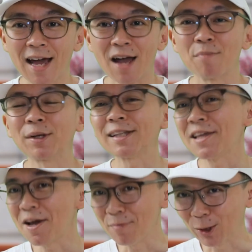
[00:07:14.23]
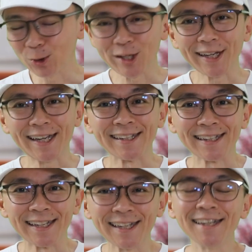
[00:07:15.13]
Nah, pertanyaan berikutnya
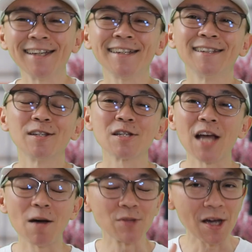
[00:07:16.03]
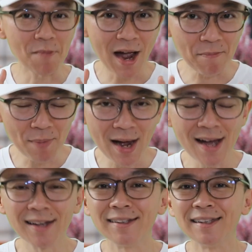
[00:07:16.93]
adalah saham-saham
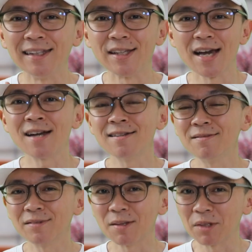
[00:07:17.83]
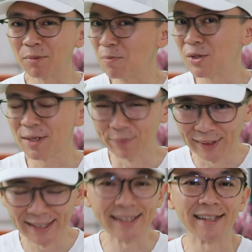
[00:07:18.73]
apa yang teman-teman bisa
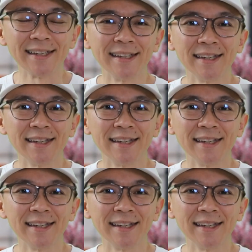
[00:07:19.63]
beli.